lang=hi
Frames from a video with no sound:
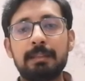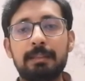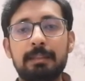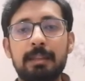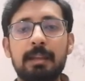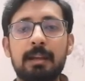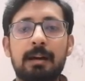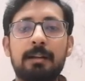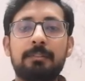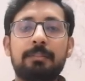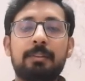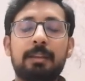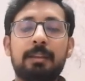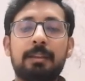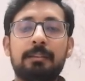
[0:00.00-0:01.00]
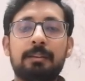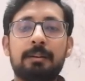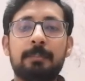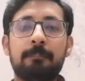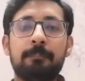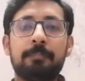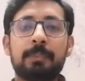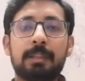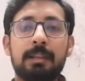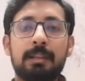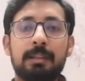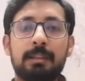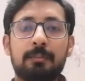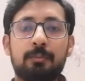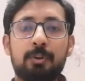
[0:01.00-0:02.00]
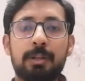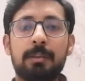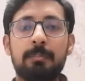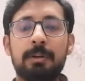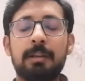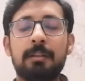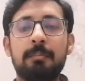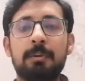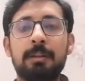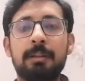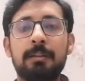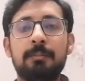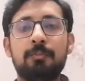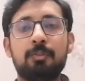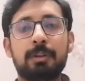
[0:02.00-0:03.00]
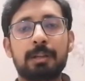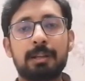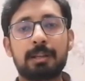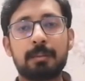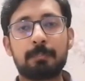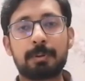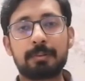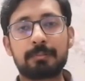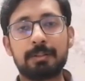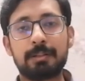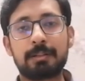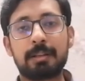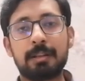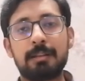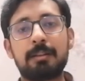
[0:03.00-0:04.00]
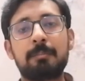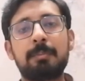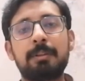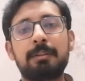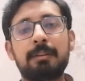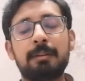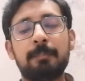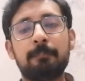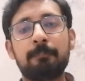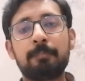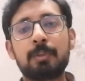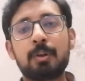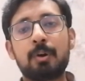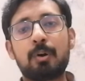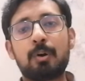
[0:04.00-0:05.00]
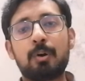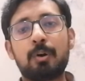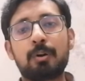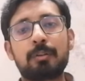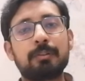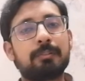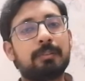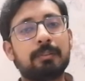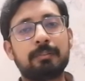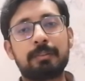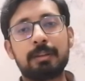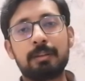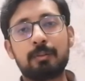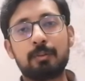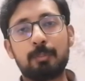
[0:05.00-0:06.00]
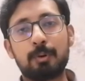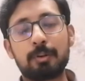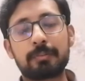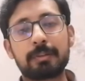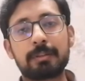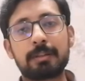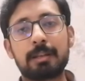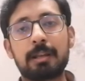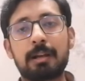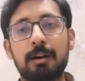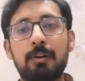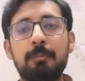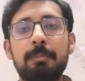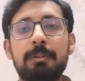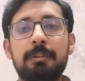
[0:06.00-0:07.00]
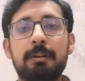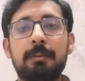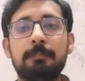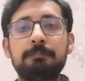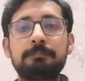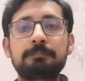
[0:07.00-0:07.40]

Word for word: ये हादसा ये था कि इनके वही बड़े भाई जो कि इनके पर्सनल ट्रेनर भी थे और जिनसे इनको बहुत ज़्यादा लगाव भी था